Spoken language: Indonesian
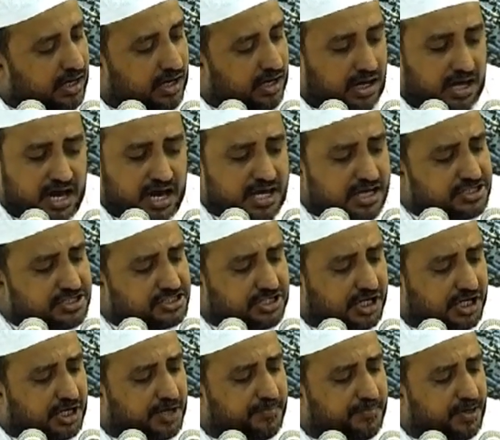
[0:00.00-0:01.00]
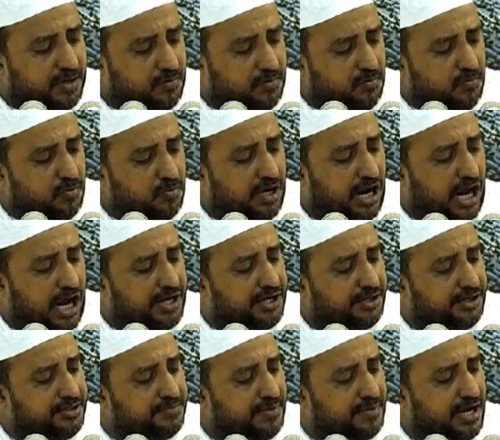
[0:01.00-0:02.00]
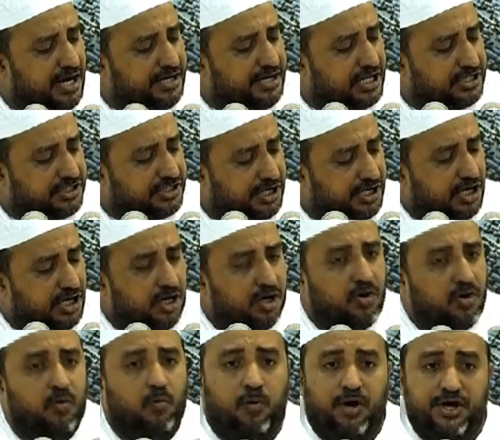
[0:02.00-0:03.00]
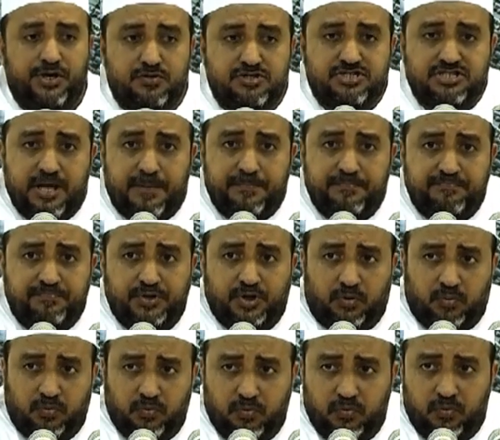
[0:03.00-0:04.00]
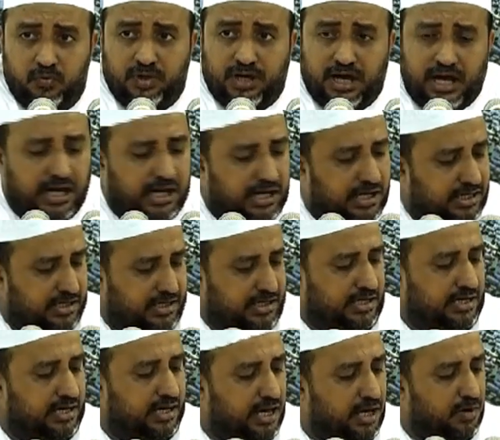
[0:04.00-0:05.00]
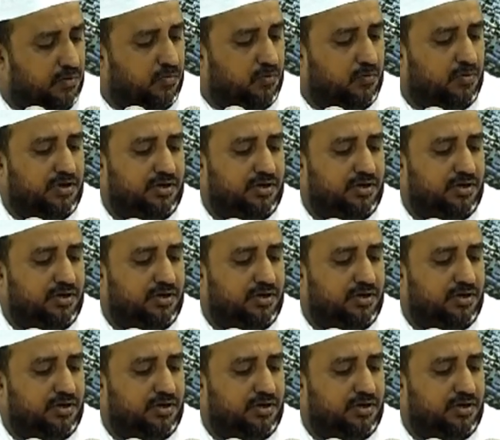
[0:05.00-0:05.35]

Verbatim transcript: la yastakbiruna an ibadatihi wa yusabbihuna lahu